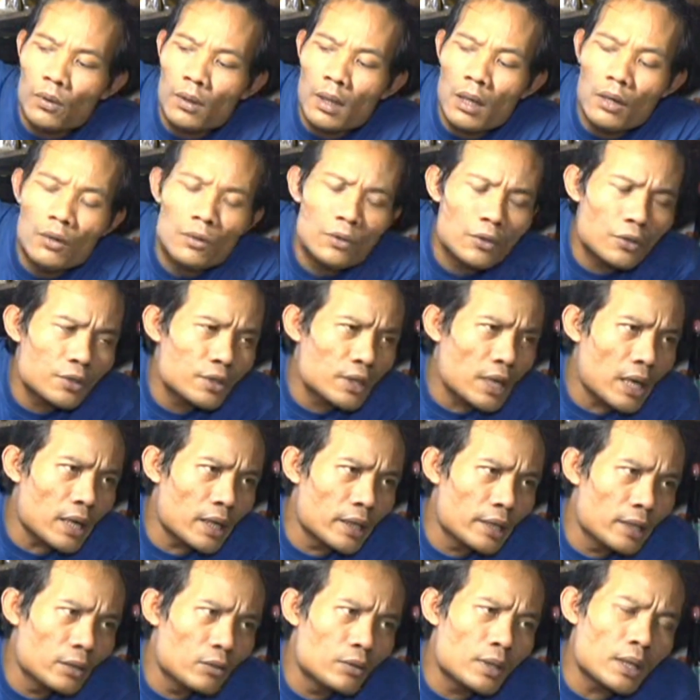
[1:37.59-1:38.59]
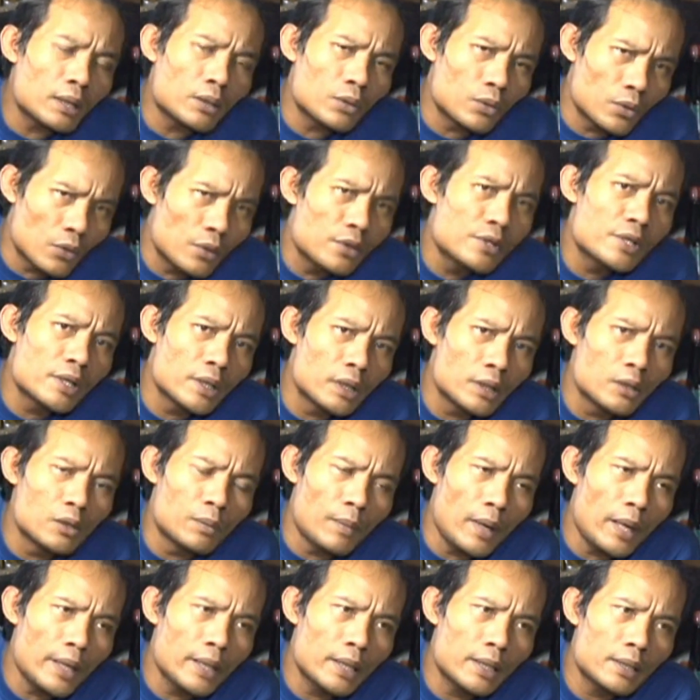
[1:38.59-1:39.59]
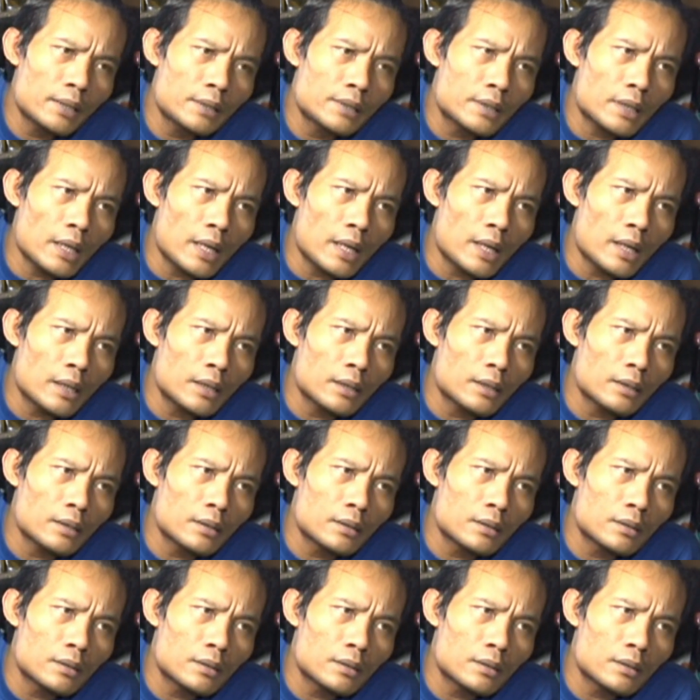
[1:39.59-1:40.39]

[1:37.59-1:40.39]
Kalau untuk sekarang ini udah turun sih lumayan. Sekarang